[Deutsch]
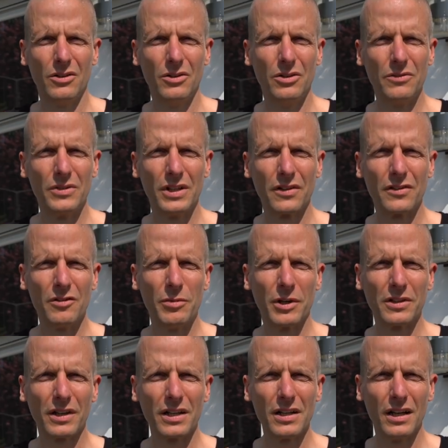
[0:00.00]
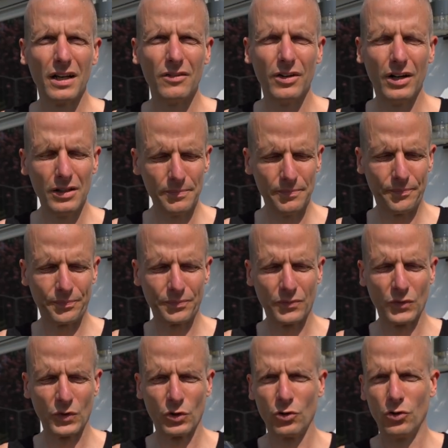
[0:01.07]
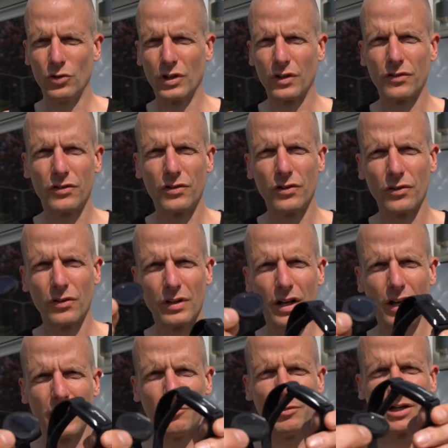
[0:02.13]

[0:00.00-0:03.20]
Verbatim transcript: irgendwie, dass die Batterie leer war. Und das ist hier so ein kleiner